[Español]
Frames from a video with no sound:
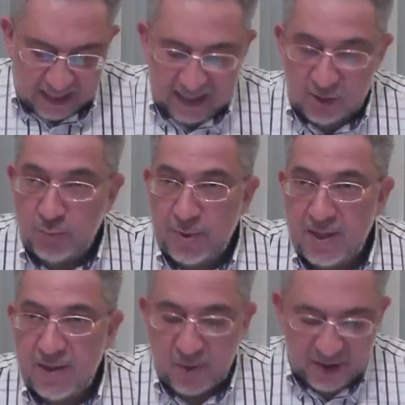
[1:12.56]
Es un
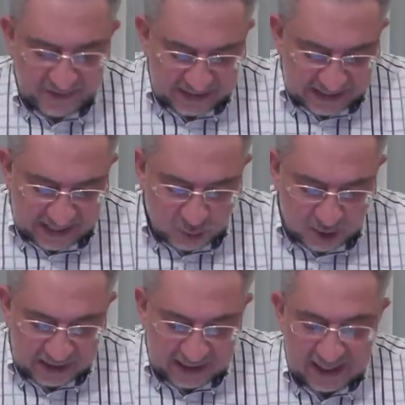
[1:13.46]
principio de física
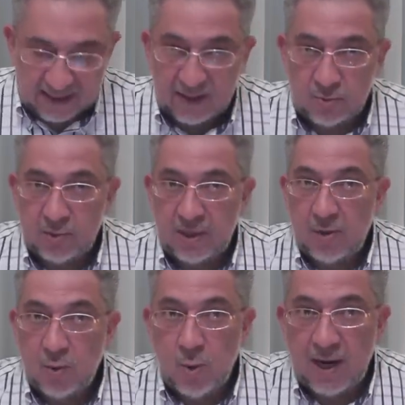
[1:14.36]
cuántica según
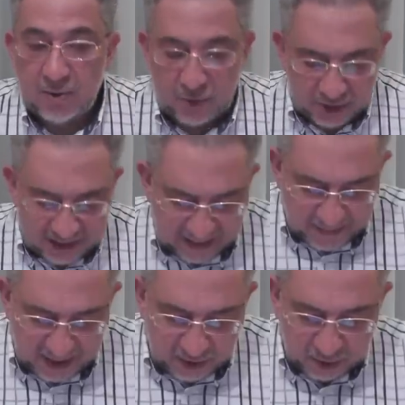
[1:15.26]
el cual dos
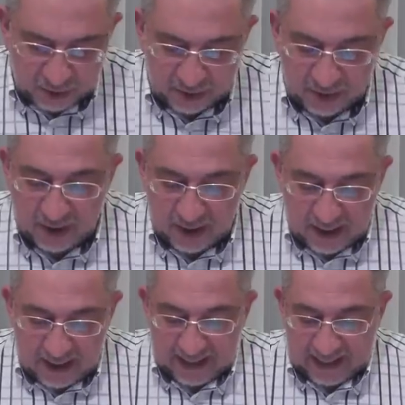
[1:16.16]
elementos
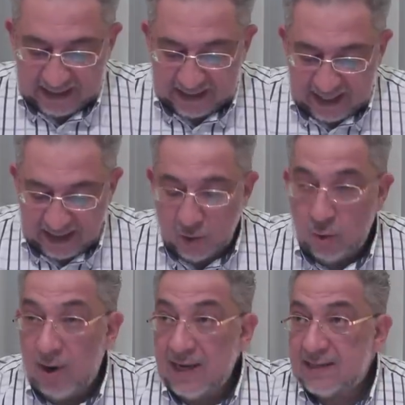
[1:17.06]
que están
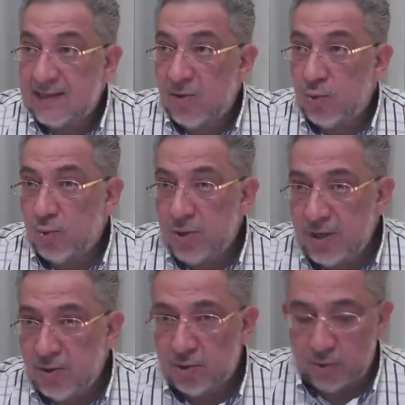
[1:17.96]
o han estado
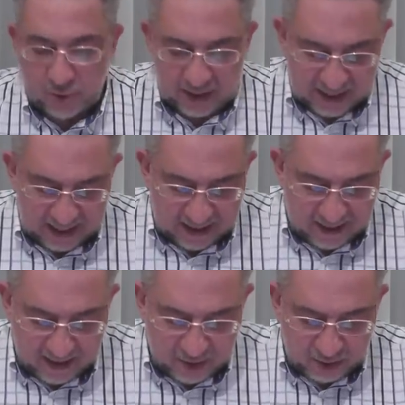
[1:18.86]
unidos o
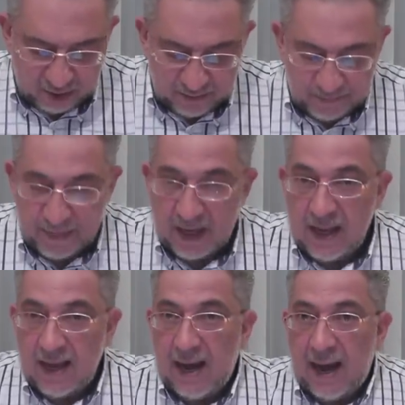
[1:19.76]
entrelazados,
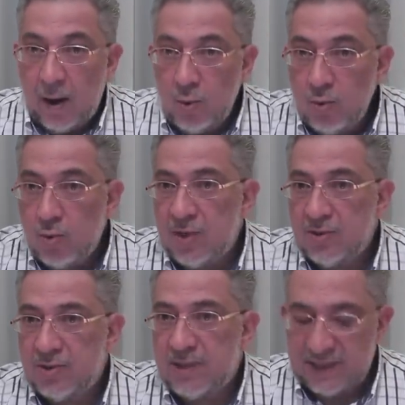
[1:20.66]
aun cuando se